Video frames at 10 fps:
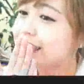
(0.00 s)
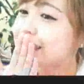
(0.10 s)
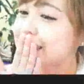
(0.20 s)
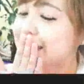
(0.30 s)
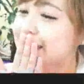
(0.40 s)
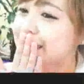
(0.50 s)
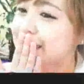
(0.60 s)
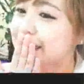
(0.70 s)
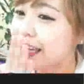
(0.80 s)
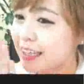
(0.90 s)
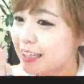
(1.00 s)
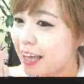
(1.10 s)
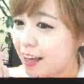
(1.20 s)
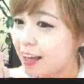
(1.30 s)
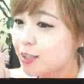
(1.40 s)
시시
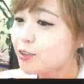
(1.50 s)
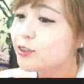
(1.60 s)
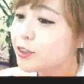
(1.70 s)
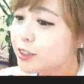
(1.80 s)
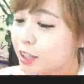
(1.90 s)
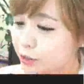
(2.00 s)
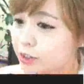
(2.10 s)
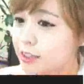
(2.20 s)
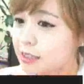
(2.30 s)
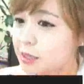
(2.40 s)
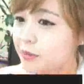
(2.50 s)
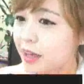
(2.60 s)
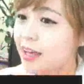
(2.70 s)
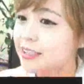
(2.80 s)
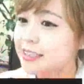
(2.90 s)
이렇게 약간 수줍게 웃는
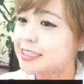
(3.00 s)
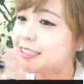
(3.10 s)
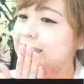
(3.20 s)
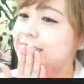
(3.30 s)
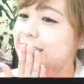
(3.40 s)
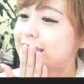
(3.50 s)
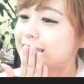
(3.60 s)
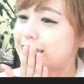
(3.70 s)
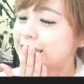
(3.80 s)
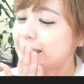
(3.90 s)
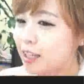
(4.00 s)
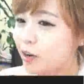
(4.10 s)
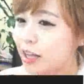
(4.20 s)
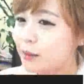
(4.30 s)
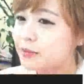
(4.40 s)
느낌이야. 시시시. 근데
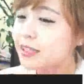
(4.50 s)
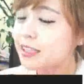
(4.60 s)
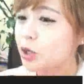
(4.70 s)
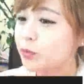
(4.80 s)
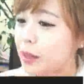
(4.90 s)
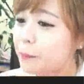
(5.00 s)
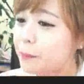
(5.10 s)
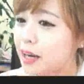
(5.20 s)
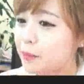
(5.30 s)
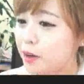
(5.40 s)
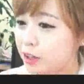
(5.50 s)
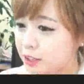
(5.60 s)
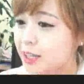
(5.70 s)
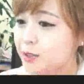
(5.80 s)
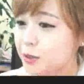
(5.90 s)
이건 남자들이 너무
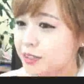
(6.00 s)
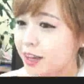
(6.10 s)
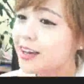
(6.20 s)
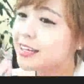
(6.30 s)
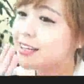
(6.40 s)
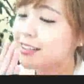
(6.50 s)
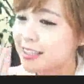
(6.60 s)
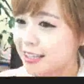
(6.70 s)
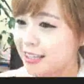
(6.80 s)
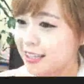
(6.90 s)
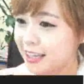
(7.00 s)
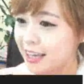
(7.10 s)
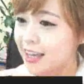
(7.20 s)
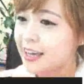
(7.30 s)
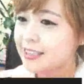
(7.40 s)
남발하면 재수 없어요. 여자들이
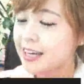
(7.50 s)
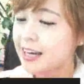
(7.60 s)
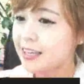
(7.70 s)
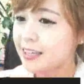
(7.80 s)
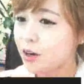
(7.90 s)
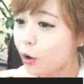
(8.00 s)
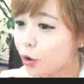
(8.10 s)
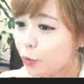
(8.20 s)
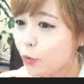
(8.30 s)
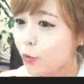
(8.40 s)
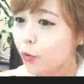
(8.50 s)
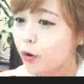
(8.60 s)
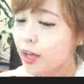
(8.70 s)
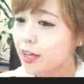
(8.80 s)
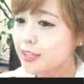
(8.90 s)
이렇게 자기 거울
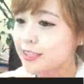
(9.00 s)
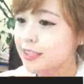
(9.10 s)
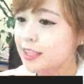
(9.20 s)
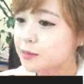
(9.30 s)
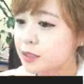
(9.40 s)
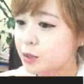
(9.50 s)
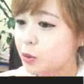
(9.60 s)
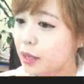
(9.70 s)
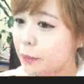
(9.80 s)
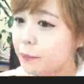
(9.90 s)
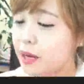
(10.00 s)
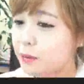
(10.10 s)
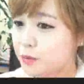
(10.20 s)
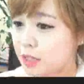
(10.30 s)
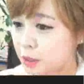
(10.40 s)
보고 해야지 남자들이 너무
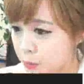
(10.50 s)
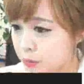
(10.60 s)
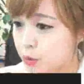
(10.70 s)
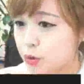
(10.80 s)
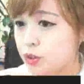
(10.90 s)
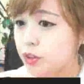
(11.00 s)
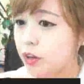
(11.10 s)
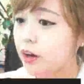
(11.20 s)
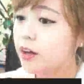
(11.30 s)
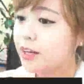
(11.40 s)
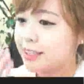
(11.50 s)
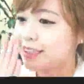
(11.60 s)
남발하면 재수 없을 수 있어요.